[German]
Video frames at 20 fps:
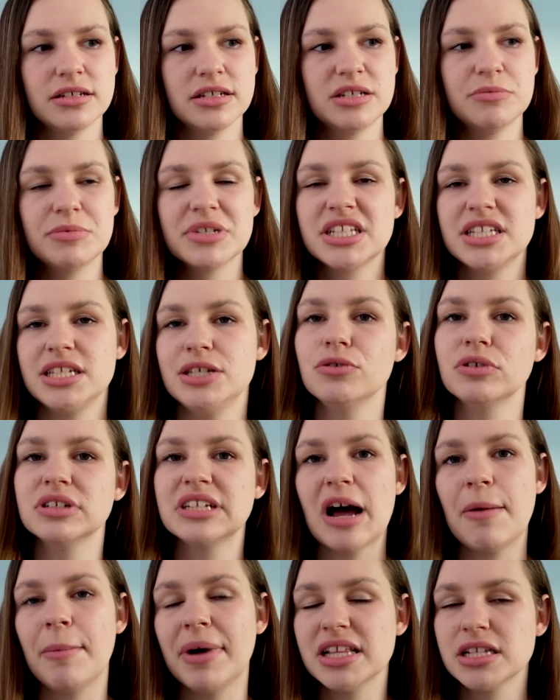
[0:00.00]
die Beziehung
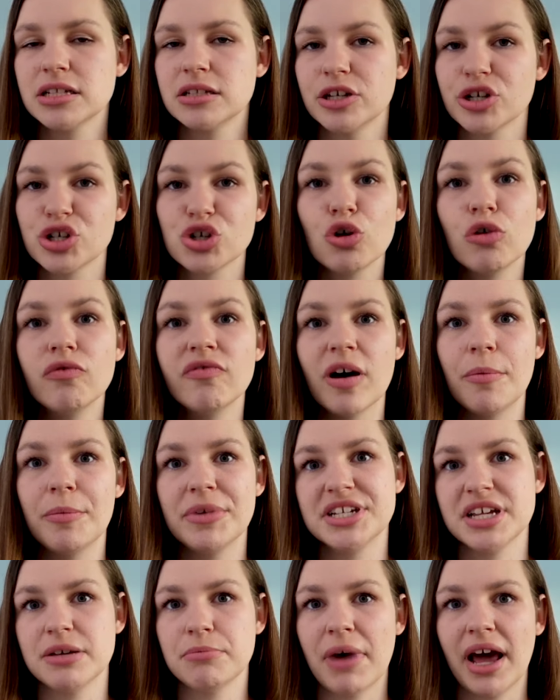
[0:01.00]
damals nicht schön war
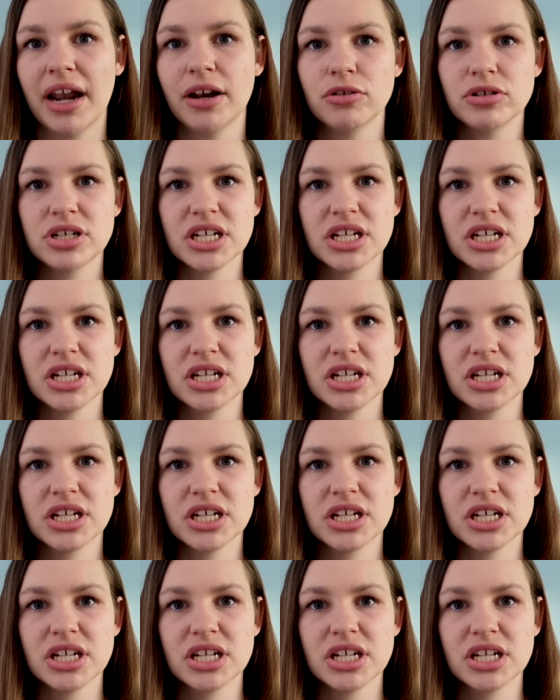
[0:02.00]
mit dem Mann